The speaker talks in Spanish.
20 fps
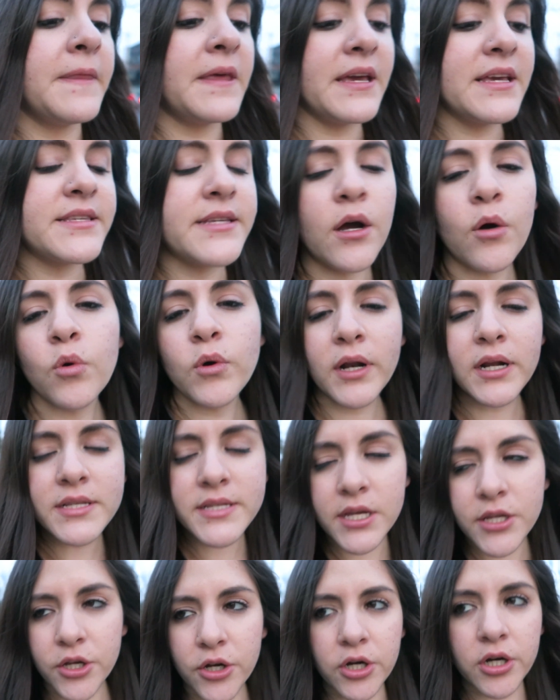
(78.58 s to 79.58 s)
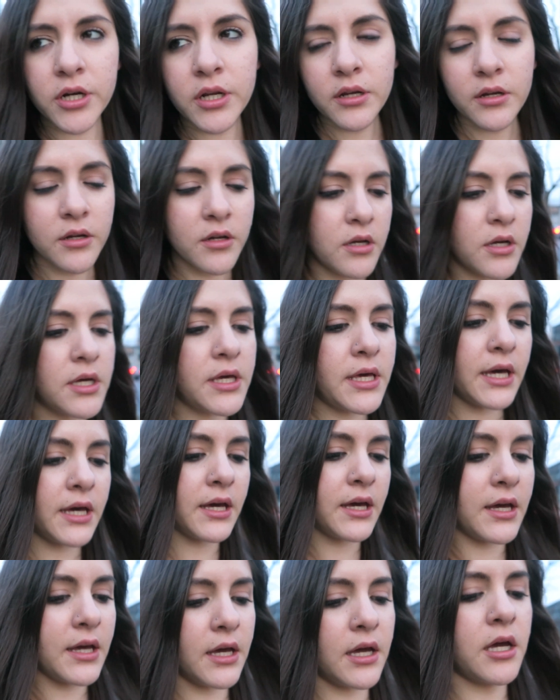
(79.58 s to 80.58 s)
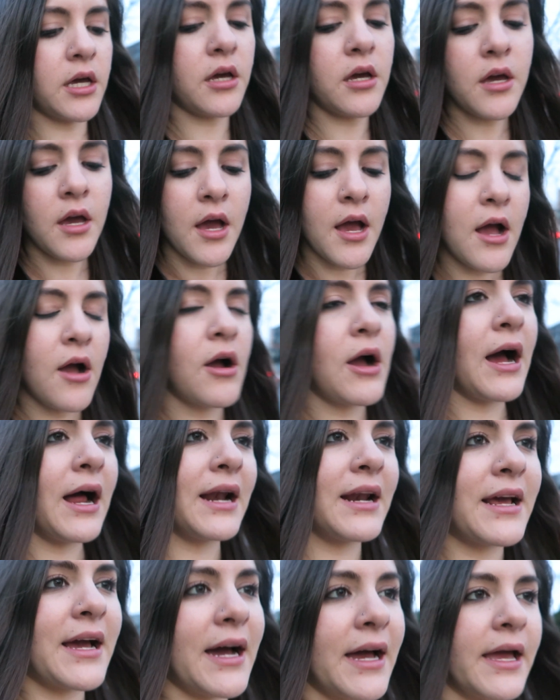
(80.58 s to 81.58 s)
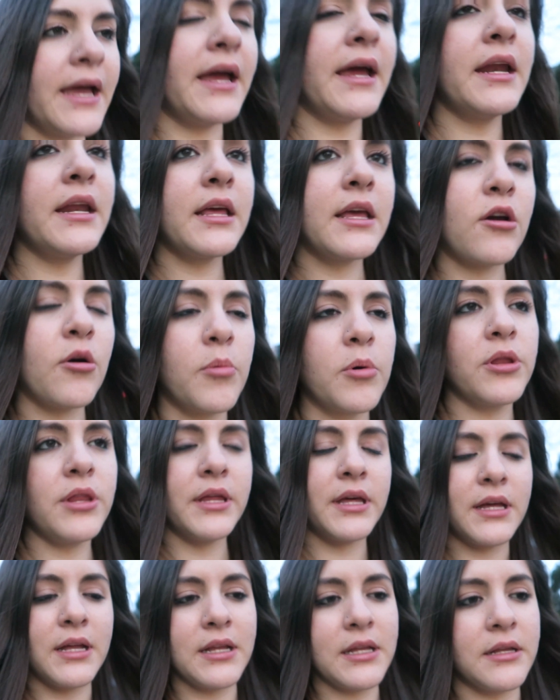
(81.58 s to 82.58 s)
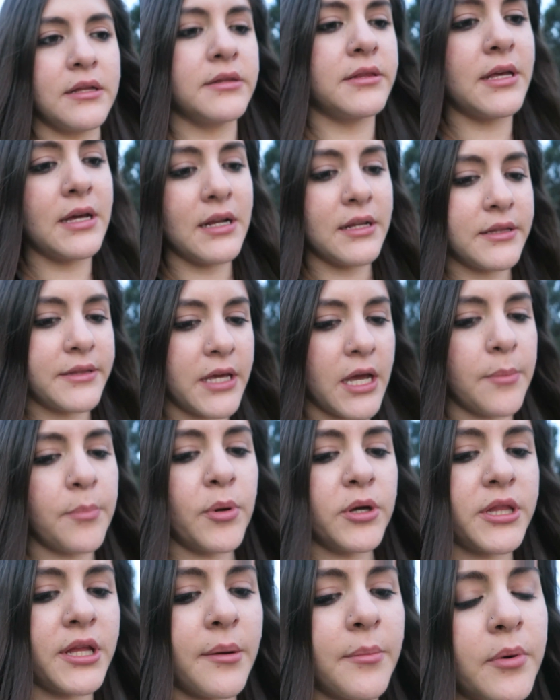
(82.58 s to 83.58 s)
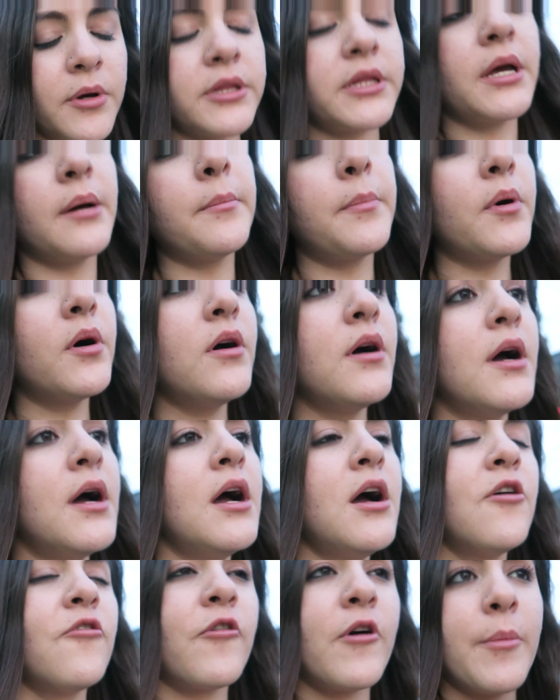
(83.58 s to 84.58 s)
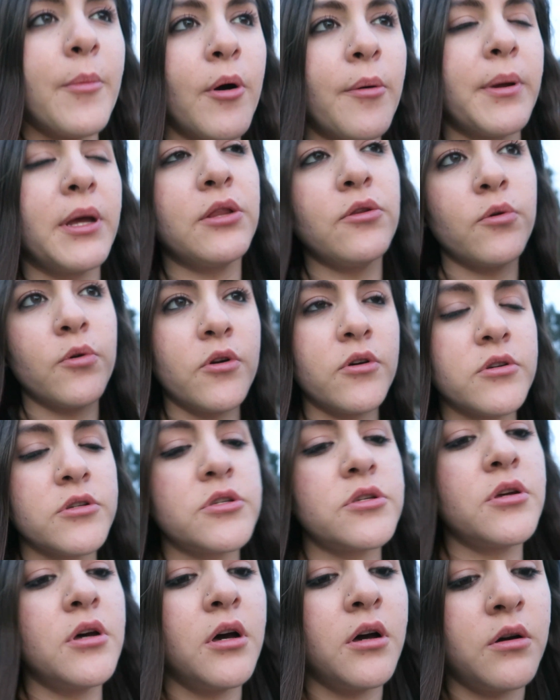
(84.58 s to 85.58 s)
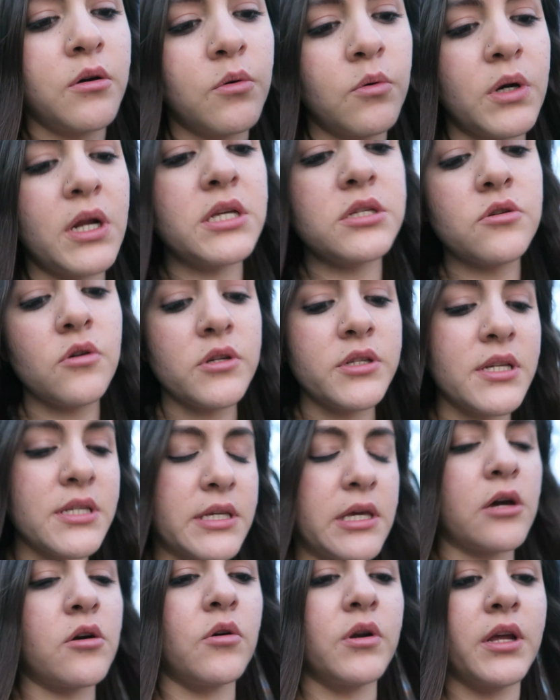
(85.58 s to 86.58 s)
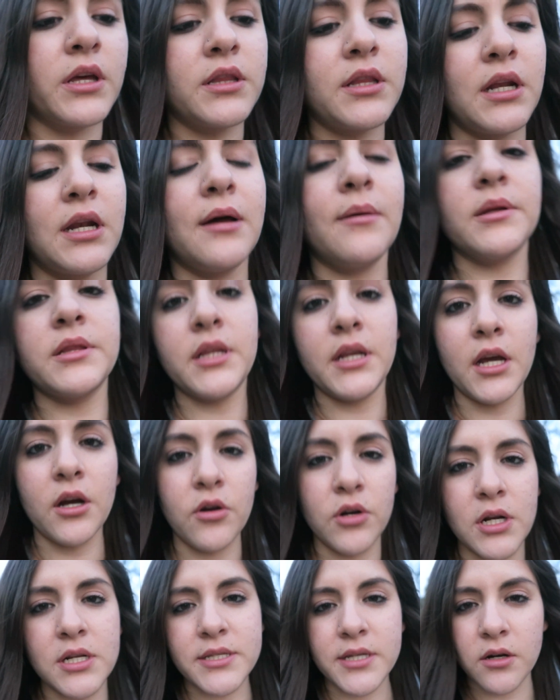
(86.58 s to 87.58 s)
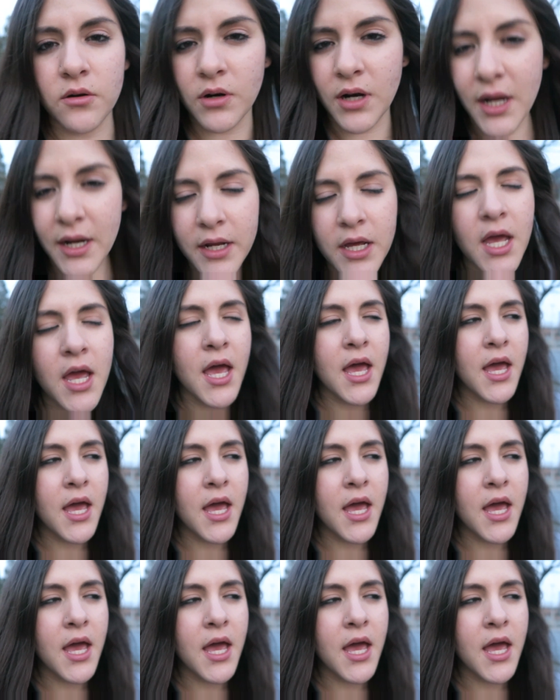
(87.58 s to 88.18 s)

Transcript: y según el señor, que al caer y como de, tiempo y tiempo y tiempo, fue moviendo unos, unas cosas que conectan la batería con el celular